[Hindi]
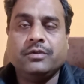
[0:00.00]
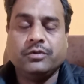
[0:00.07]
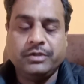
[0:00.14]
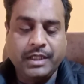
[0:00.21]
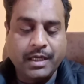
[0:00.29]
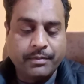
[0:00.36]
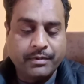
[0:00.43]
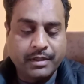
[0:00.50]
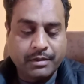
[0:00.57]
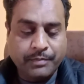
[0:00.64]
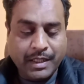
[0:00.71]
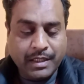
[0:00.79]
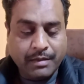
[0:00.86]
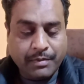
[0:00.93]
तो ये आपका
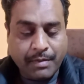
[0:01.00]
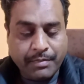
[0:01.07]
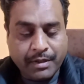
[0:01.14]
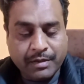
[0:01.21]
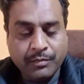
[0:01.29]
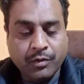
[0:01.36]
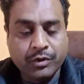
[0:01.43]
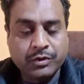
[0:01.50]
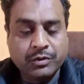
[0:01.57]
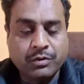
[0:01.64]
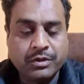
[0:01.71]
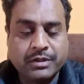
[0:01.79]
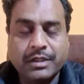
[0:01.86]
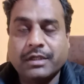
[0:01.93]
पहले आपका रिमोट
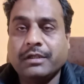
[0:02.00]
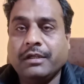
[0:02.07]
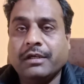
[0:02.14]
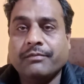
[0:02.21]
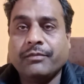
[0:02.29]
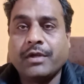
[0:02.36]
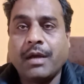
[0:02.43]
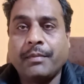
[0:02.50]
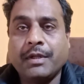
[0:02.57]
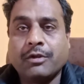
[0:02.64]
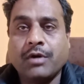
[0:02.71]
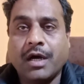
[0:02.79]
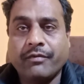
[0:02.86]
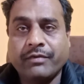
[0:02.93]
यूजेज है ठीक है आपने
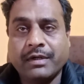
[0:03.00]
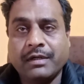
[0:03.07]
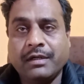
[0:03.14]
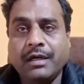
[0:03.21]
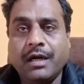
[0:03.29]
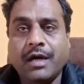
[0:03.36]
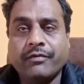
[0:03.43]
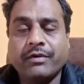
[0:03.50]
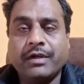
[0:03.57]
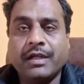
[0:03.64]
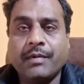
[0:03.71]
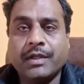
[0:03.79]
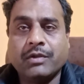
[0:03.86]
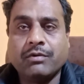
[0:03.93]
इसको ऑफ़ करना है ऑफ़
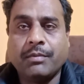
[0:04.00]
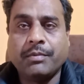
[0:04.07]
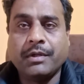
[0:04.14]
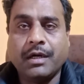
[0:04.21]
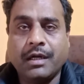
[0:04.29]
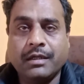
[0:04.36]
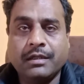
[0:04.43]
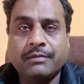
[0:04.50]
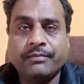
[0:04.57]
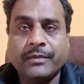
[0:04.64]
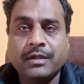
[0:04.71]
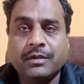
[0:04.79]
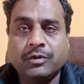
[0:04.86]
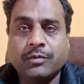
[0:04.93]
करने के बाद इसको आपने ऑन
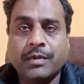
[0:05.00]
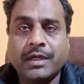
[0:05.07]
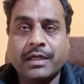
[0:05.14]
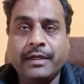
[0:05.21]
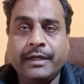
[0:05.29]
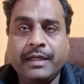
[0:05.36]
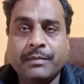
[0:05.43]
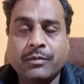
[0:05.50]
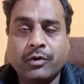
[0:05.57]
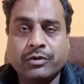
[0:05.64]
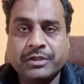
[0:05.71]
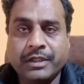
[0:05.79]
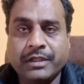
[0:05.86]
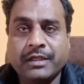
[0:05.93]
दोबारा हीटिंग
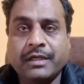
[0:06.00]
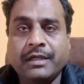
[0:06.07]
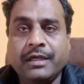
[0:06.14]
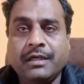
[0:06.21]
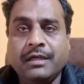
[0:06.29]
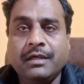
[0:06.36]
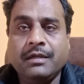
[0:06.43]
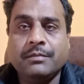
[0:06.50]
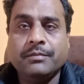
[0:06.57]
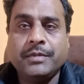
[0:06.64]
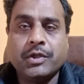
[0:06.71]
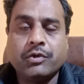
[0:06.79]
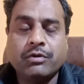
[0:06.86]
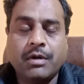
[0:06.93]
मोड चेंज करना है
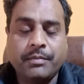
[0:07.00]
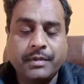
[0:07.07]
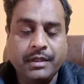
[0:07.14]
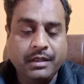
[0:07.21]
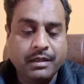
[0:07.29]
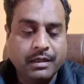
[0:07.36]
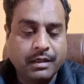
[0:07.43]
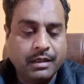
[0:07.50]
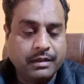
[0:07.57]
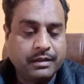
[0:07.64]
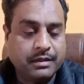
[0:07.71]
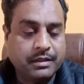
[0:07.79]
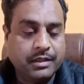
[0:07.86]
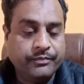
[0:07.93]
फिर इसको आपने ऑन
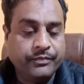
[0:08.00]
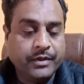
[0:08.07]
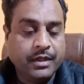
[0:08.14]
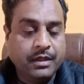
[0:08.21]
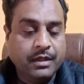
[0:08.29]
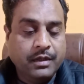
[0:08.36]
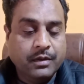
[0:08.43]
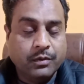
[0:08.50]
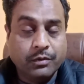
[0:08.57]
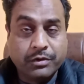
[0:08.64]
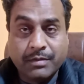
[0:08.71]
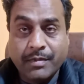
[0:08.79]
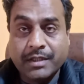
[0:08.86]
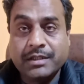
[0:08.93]
करना है
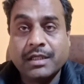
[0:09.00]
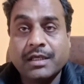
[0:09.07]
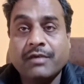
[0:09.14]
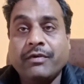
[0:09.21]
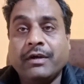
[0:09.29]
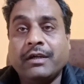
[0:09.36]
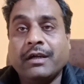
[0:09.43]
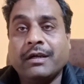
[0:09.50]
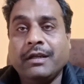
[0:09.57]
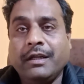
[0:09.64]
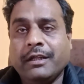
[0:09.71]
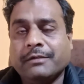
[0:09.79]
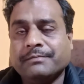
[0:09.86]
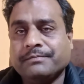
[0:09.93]
उसके बाद एक फ़िल्टर
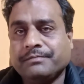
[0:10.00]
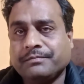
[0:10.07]
क्लीनिंग